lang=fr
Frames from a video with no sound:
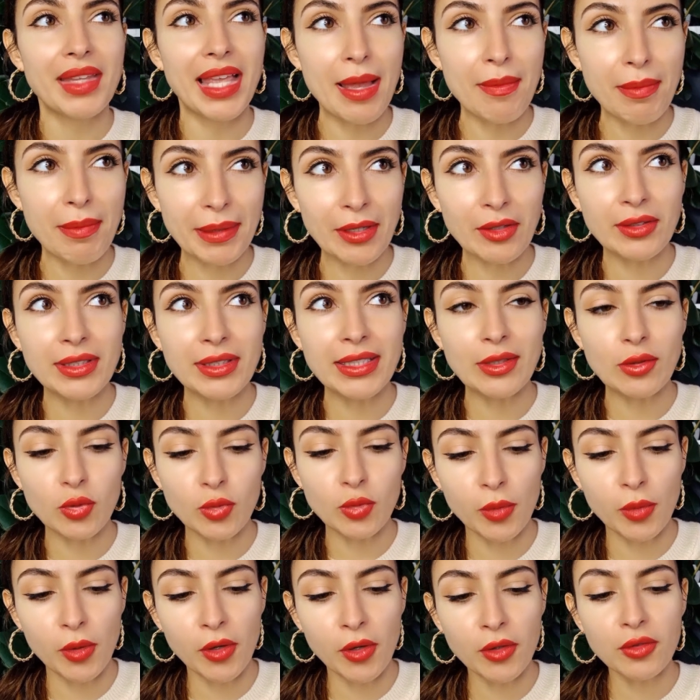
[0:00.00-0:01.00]
appréhender et
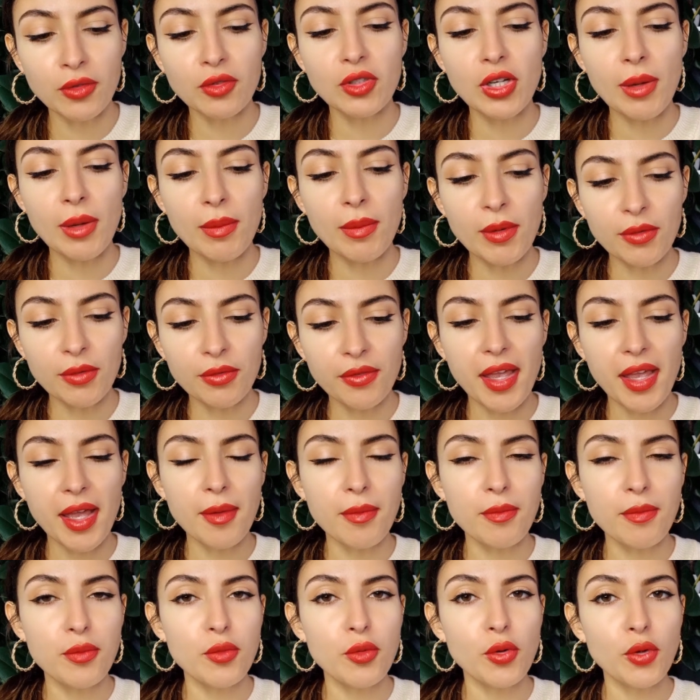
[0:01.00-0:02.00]
comprendre comment
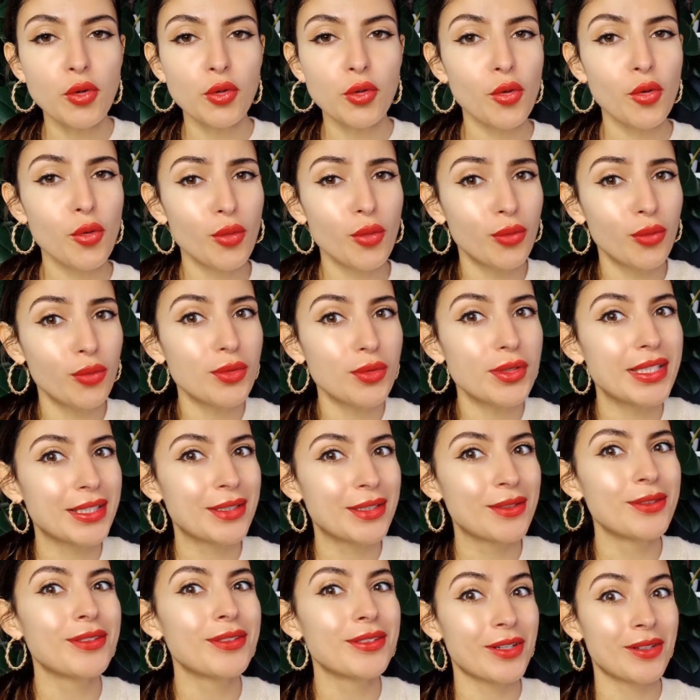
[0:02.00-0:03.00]
faire pour qu'on vous
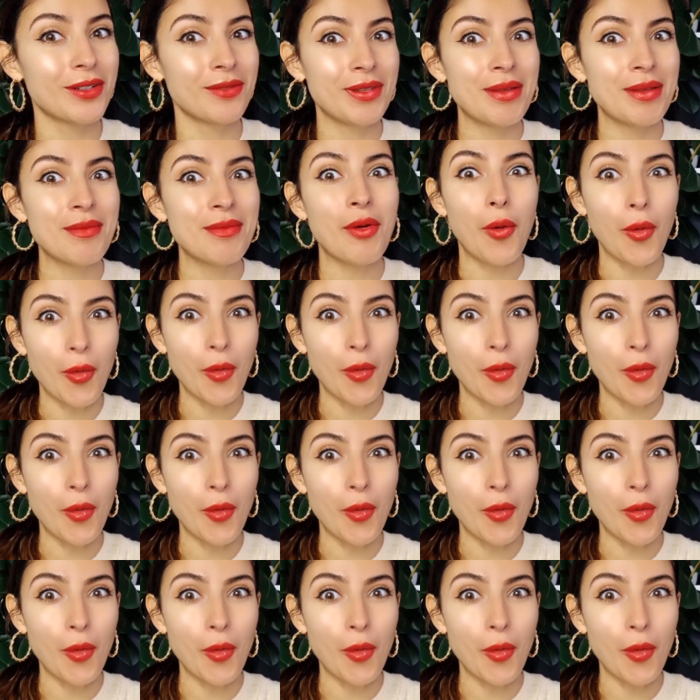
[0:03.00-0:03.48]
écoute quand même